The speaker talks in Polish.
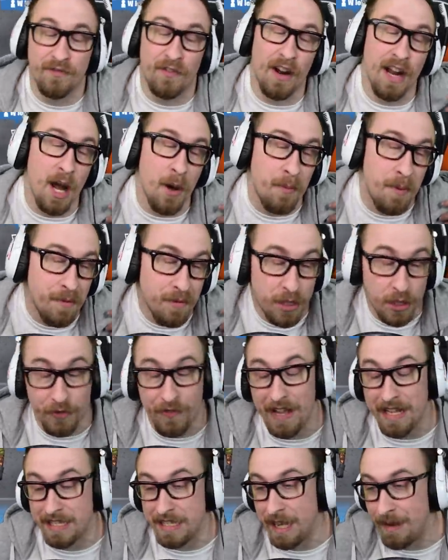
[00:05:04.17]
wolałbym
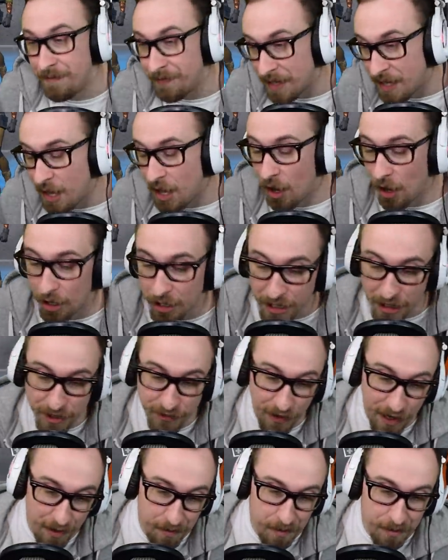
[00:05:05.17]
świecę.
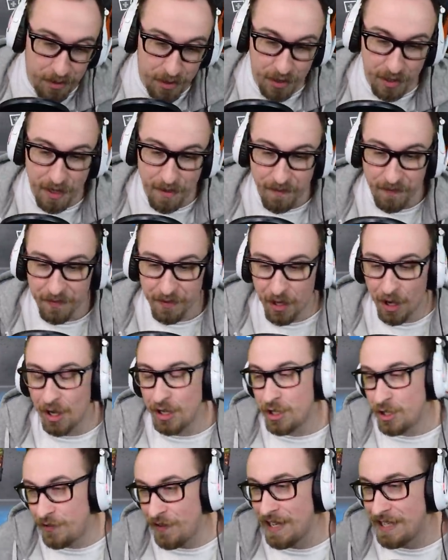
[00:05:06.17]
Chociaż wolałbym... Świecę.
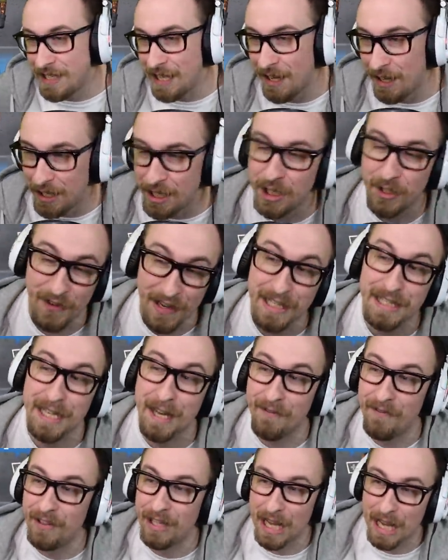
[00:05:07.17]
No, świeca,
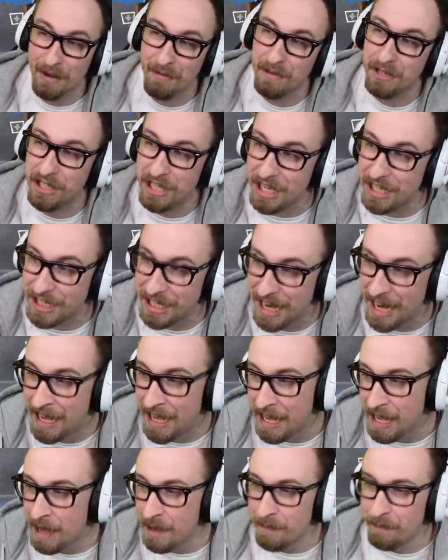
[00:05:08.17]
świeca wydaje mi się, że
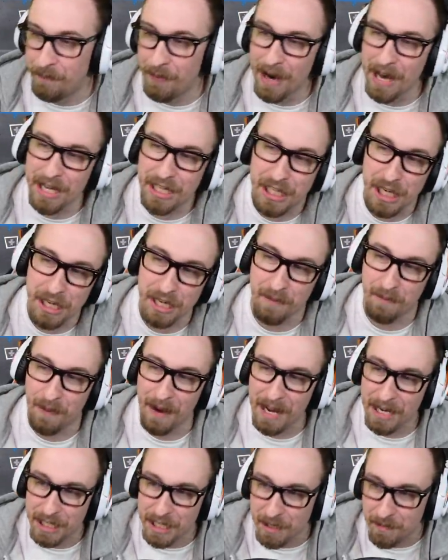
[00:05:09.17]
bardziej,
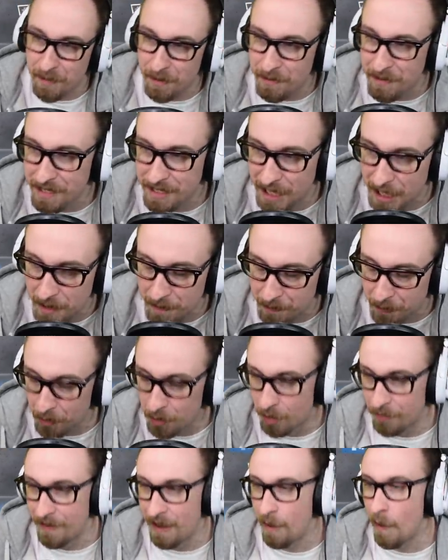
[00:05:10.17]
bardziej by mi
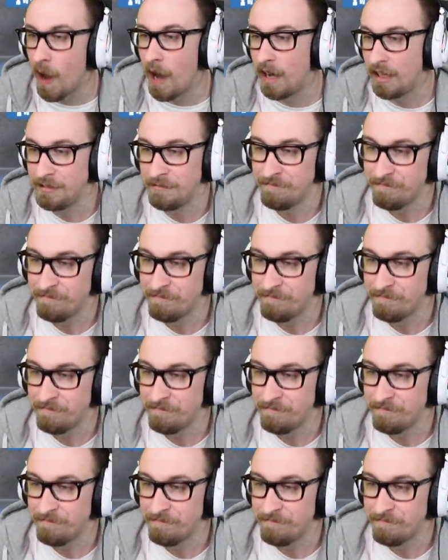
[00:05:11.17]
zaimponowała.